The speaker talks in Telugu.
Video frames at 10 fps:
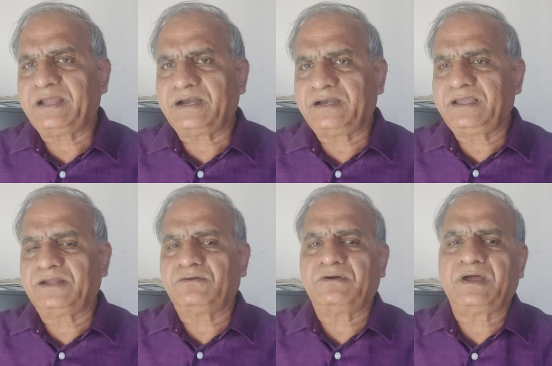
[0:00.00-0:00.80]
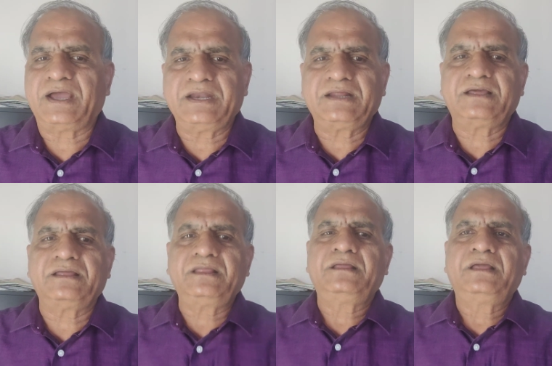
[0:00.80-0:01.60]
ఆయన అడిగారు ఆయన
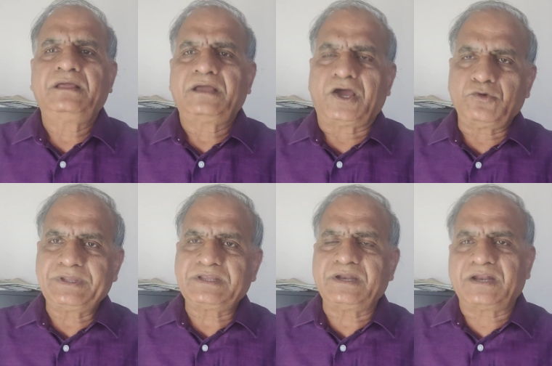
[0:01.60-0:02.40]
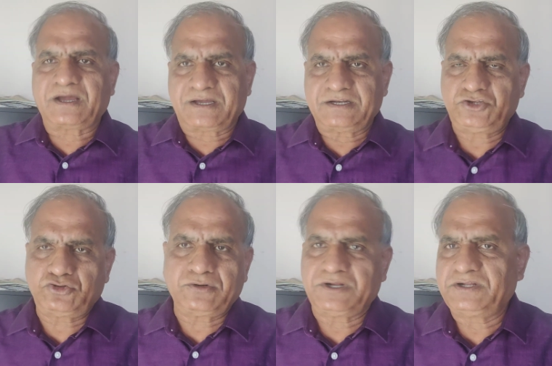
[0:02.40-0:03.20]
అనుమతి
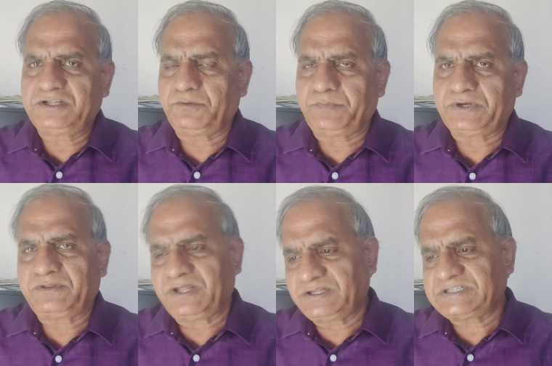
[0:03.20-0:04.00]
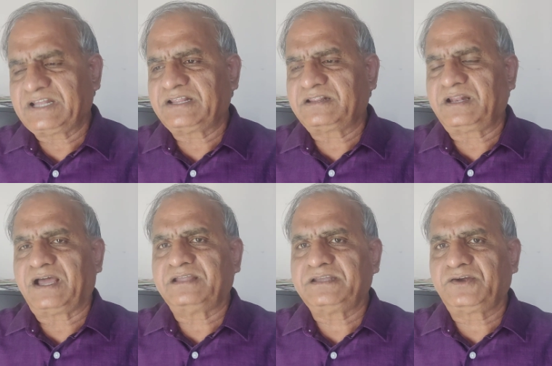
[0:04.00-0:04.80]
నిరాకరిస్తున్నానని చెప్పారు దానికి చాలా
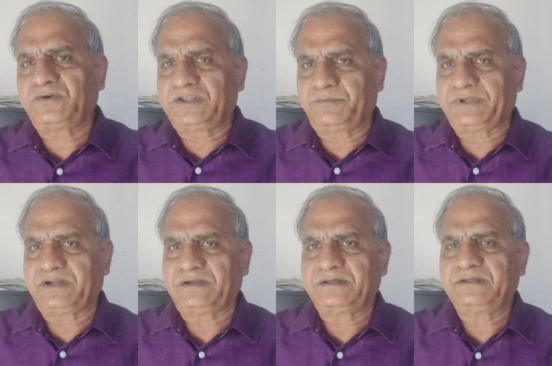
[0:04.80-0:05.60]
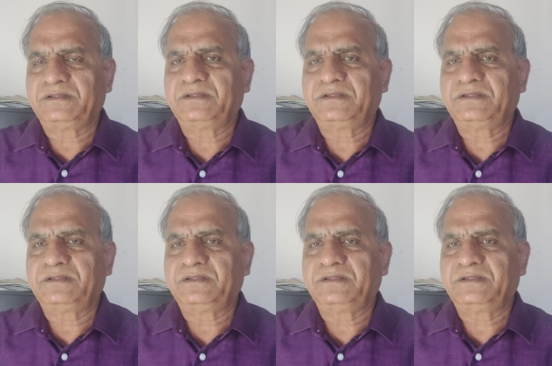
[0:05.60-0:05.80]
లాజిక్ కూడా చెప్పారు ఆయన